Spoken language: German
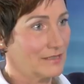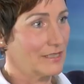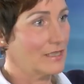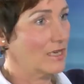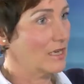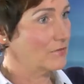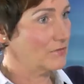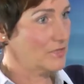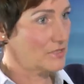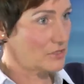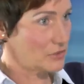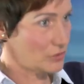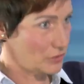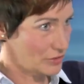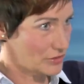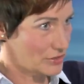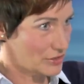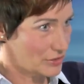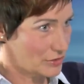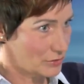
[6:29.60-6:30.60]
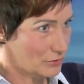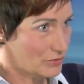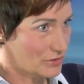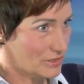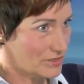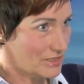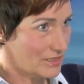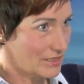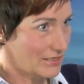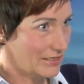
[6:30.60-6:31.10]
Egal, was es kostet,
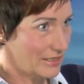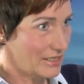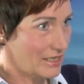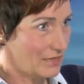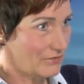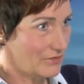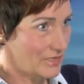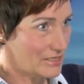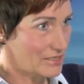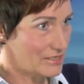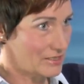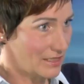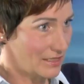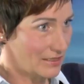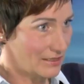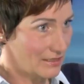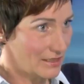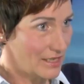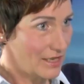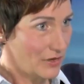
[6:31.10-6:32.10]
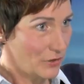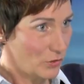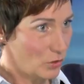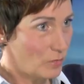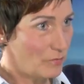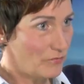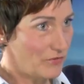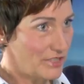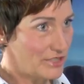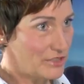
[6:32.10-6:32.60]
sozusagen. Egal, was es an ja,
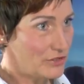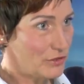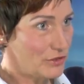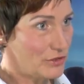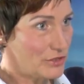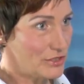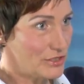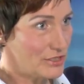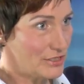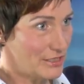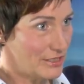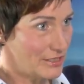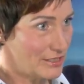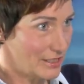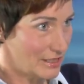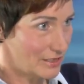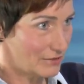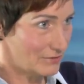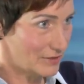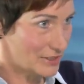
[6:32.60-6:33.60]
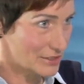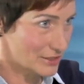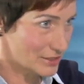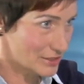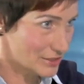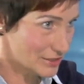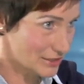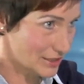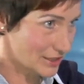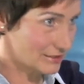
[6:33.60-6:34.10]
Umwelt kostet, egal, was es,
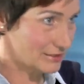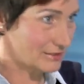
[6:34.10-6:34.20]
es gibt an ein